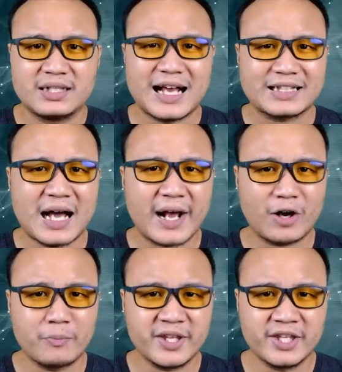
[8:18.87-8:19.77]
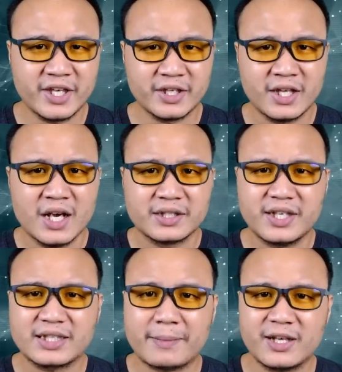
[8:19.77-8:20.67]
และถ้าเรามียีน
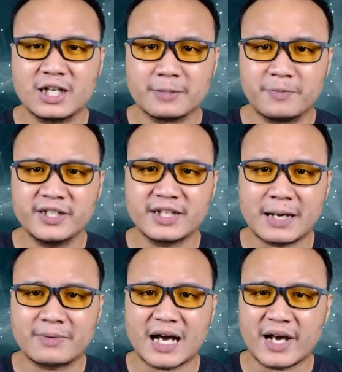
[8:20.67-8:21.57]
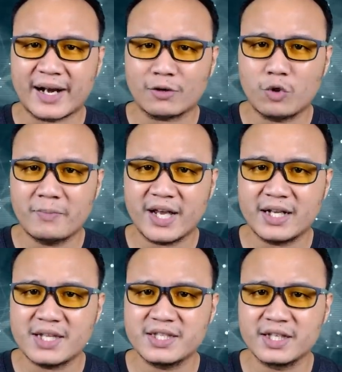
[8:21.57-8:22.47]
ที่ทำให้เกิดพฤติกรรมการรักร่วมเพศ
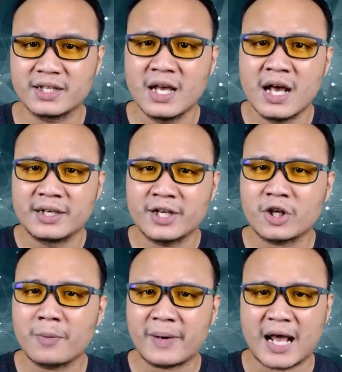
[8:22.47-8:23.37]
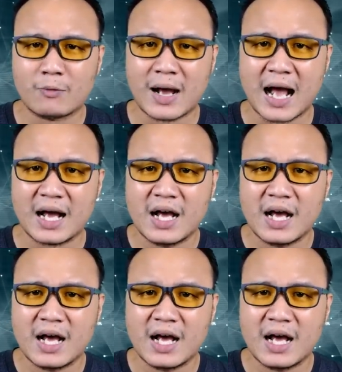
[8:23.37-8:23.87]
ได้จริงนั่นก็แปลว่า